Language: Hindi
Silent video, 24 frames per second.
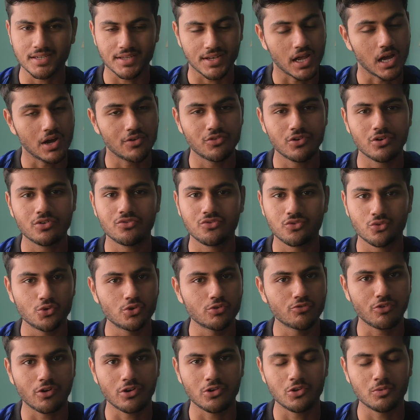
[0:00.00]
इनाफ ऑफ फूड
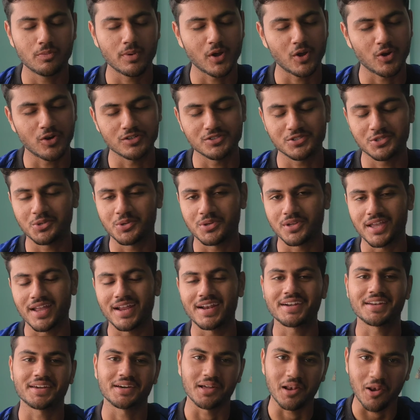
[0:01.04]
फॉर यू बिकॉज यू
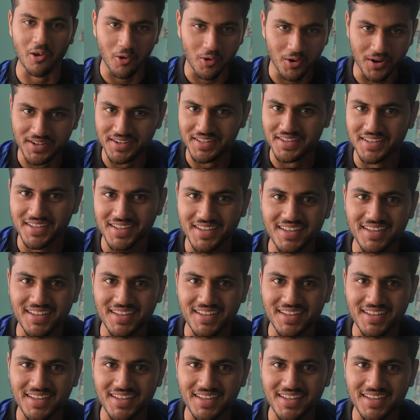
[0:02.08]
एट अलॉट